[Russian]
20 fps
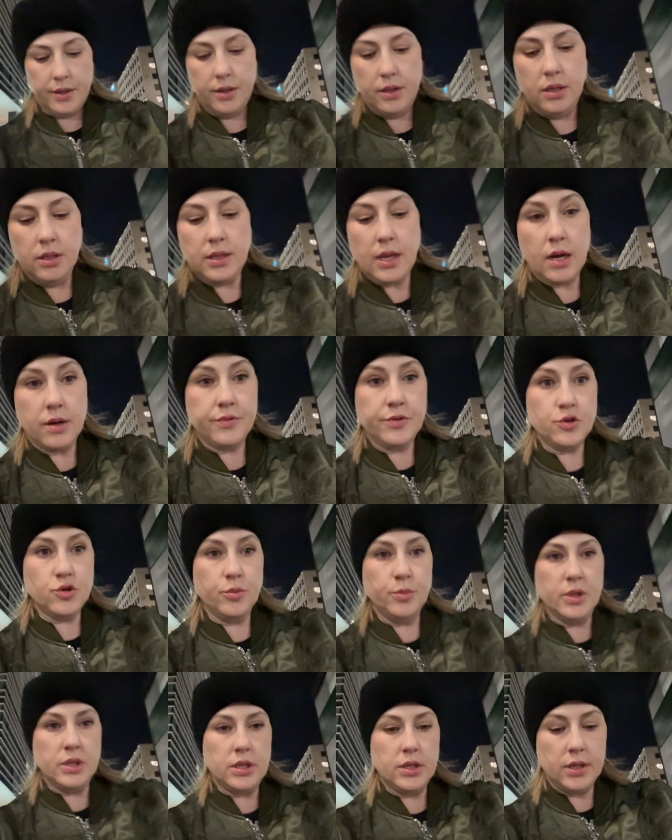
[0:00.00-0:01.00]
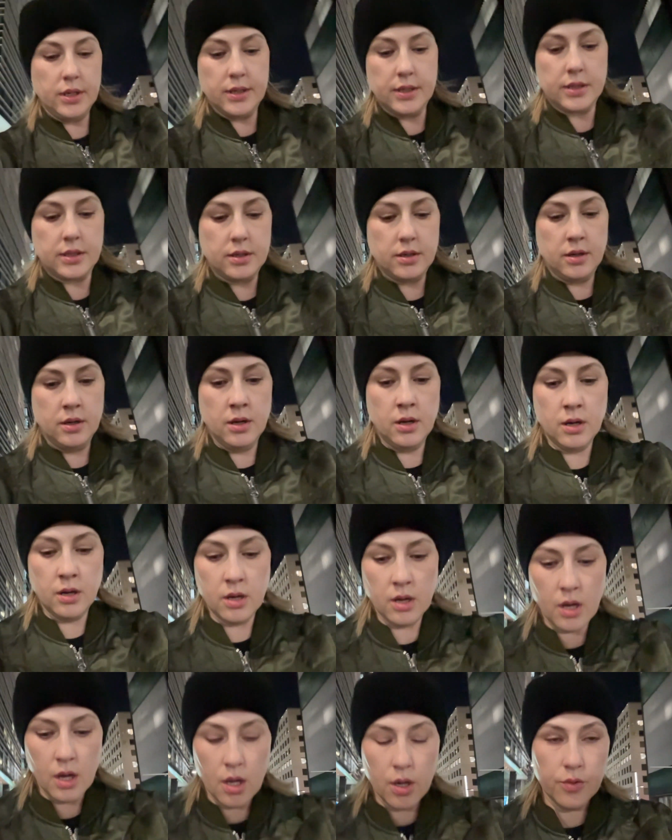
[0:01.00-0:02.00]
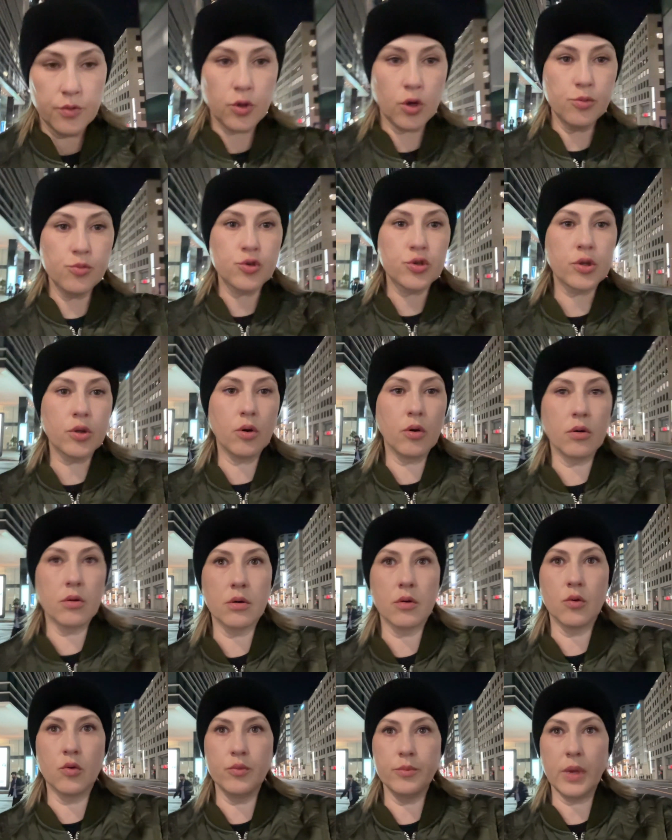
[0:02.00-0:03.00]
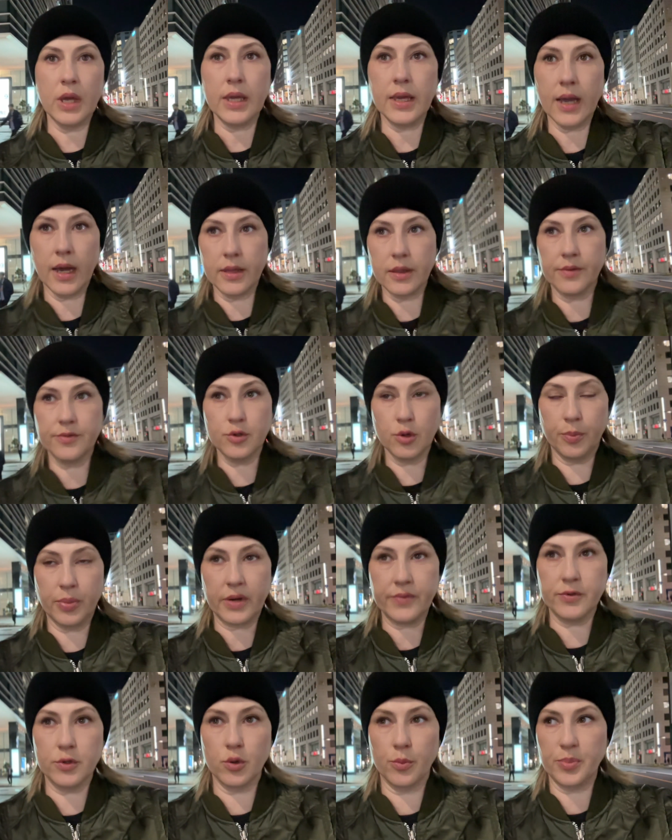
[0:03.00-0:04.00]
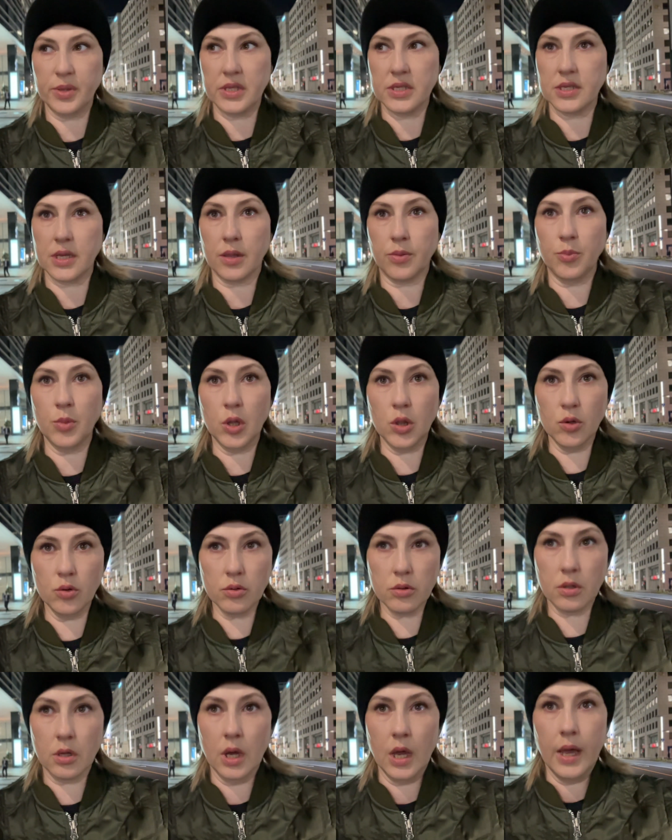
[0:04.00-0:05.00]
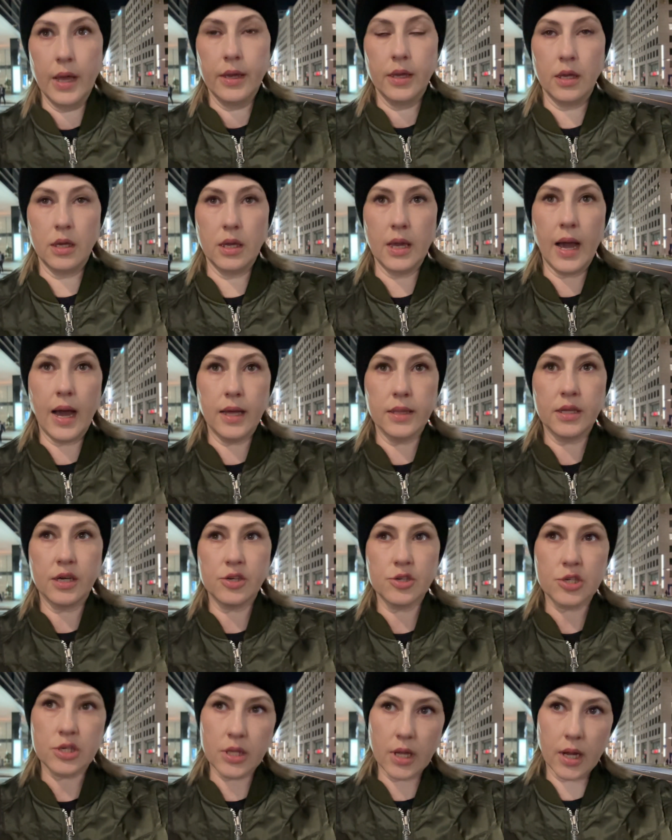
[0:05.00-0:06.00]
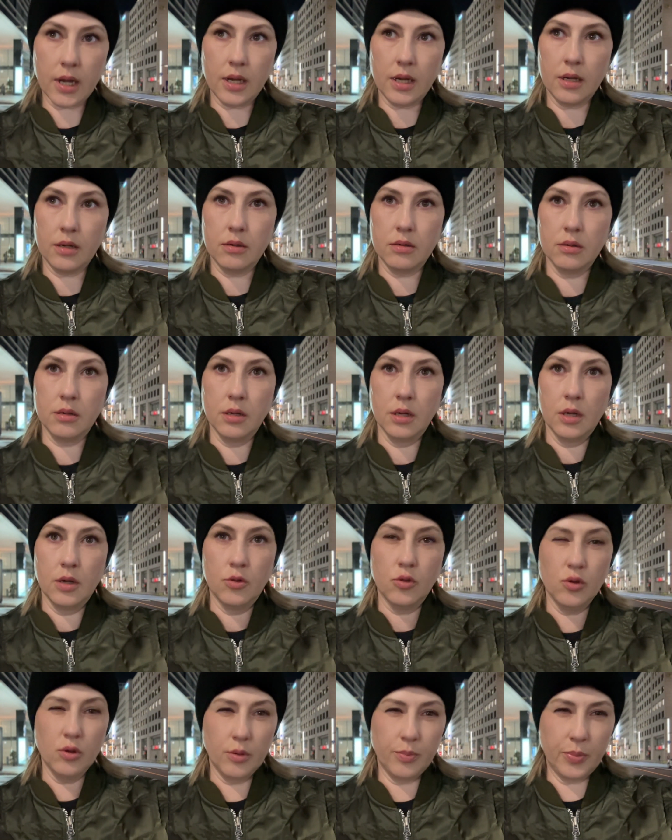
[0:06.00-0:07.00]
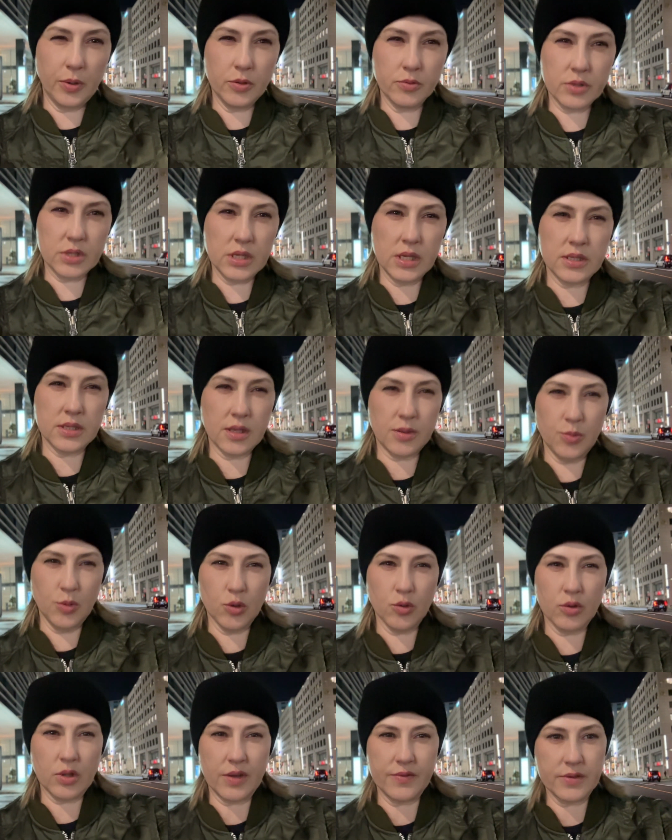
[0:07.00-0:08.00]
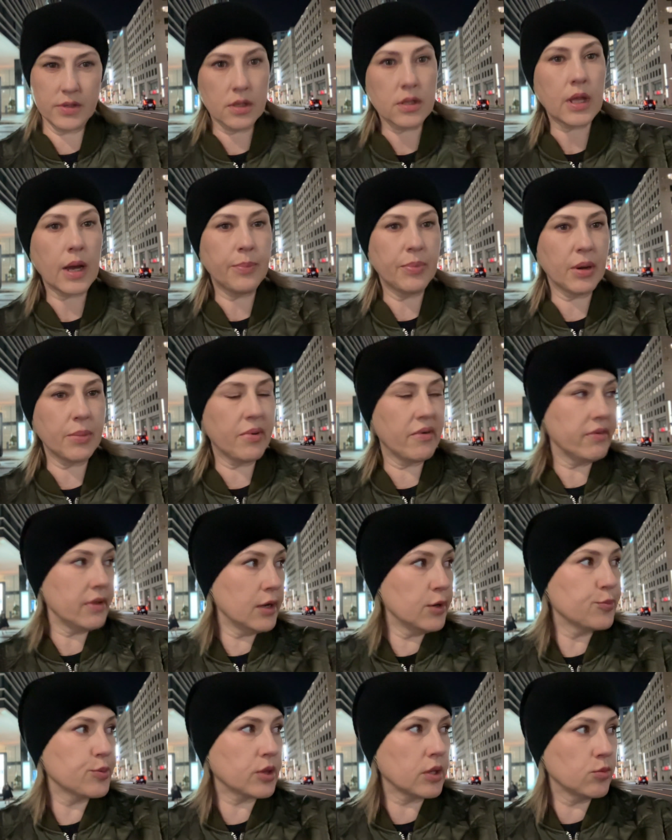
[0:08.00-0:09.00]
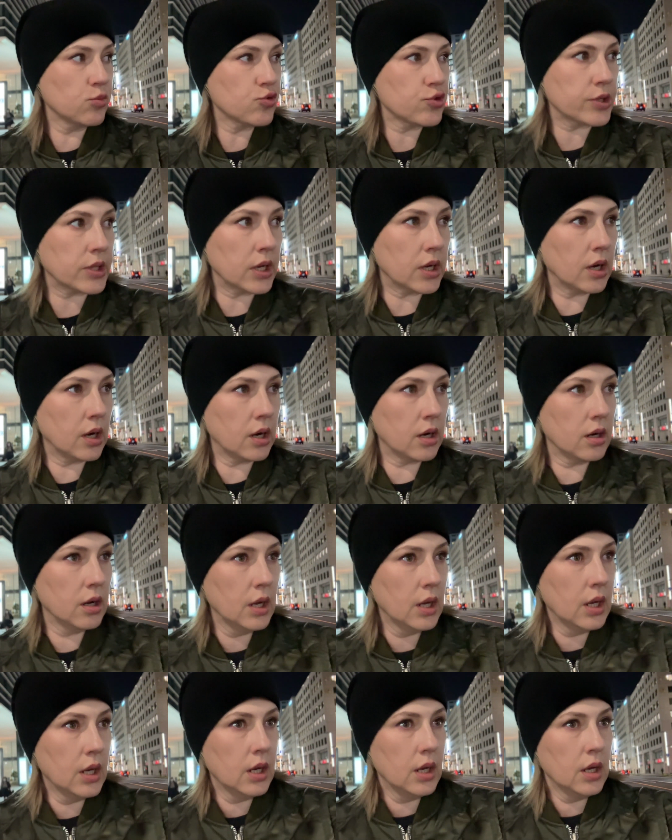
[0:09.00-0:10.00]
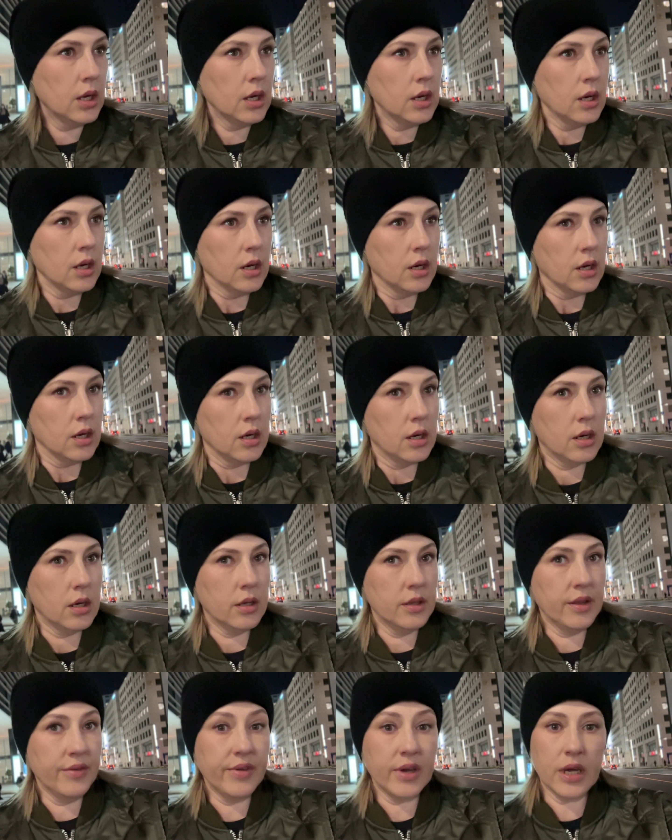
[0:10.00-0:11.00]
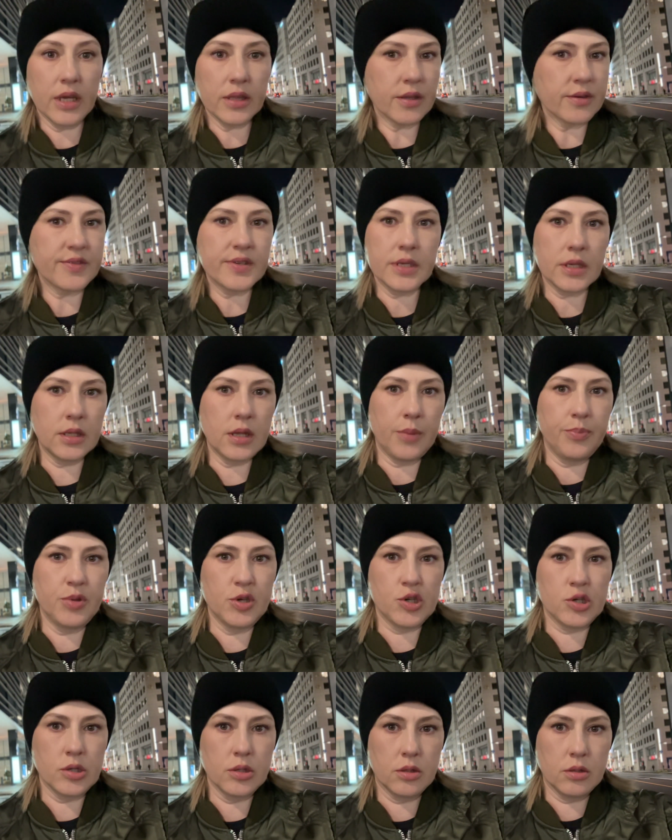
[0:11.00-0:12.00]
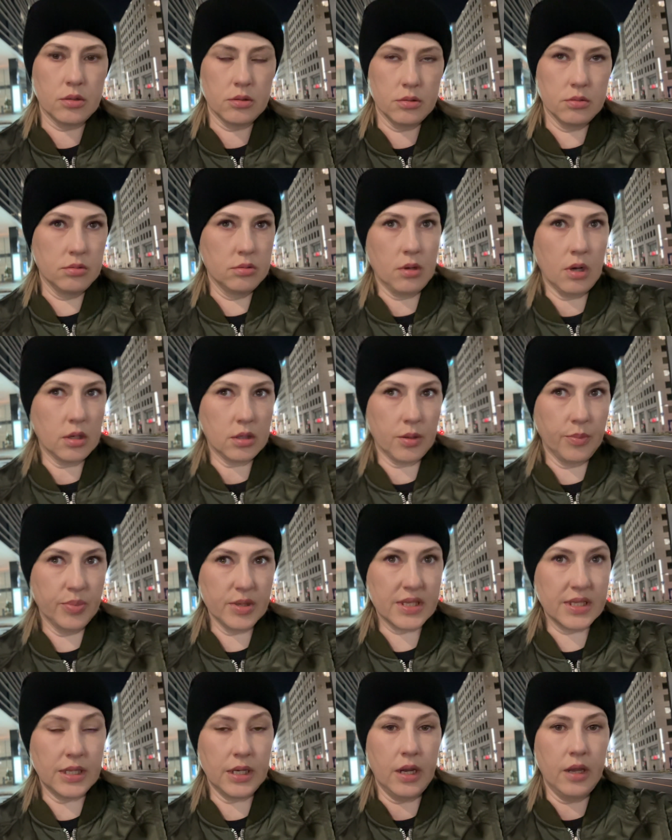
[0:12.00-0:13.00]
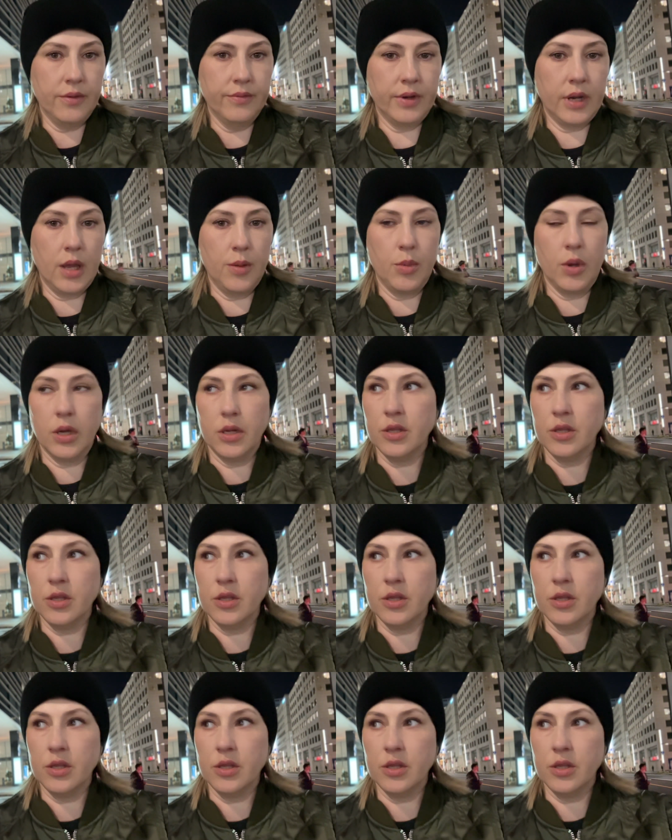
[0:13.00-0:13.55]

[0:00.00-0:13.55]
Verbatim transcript: Итак, в чем интрига-то? В том, что у меня на все про все 50 минут, и я должна ну и плюс 10 минут я всегда прибавляю, потому что а, навигатор всегда пишет э, как-то быстрее время,